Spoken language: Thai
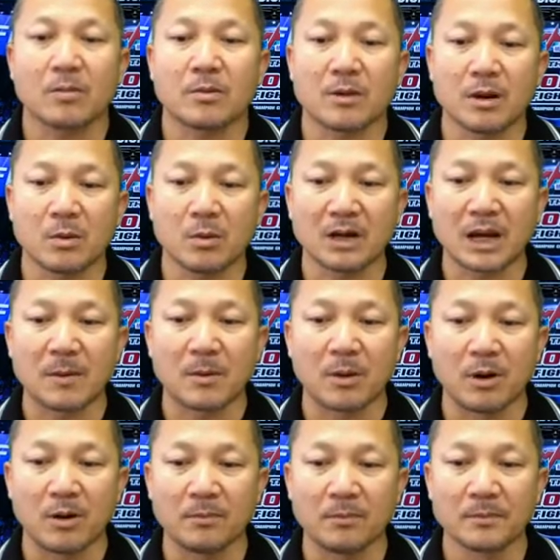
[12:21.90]
ขอบคุณครับผ
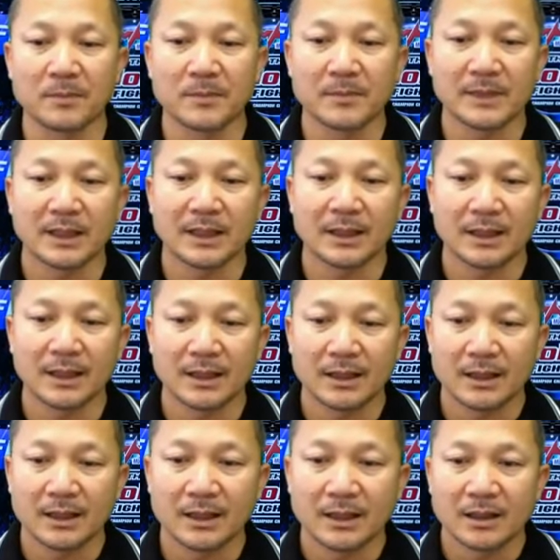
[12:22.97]
ม
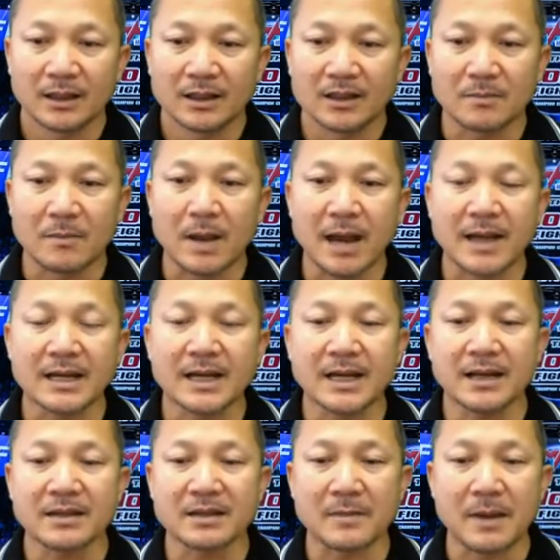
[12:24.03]
สบายดี
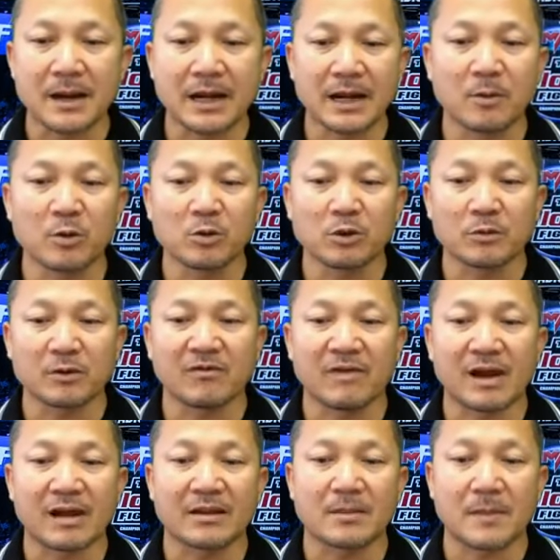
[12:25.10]
ครับคุณสดวันวั
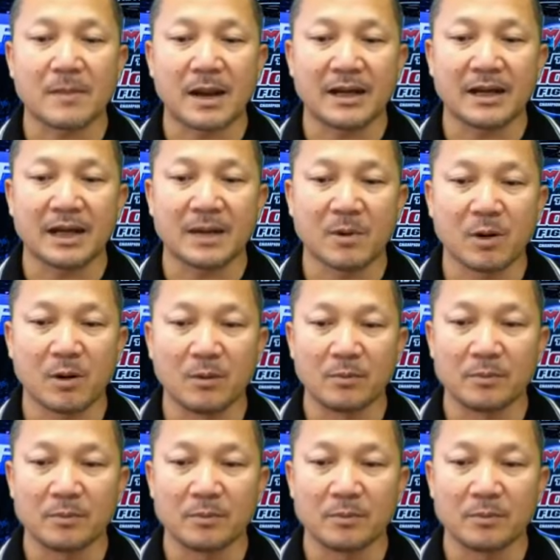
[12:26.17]
นสบายดีครับผม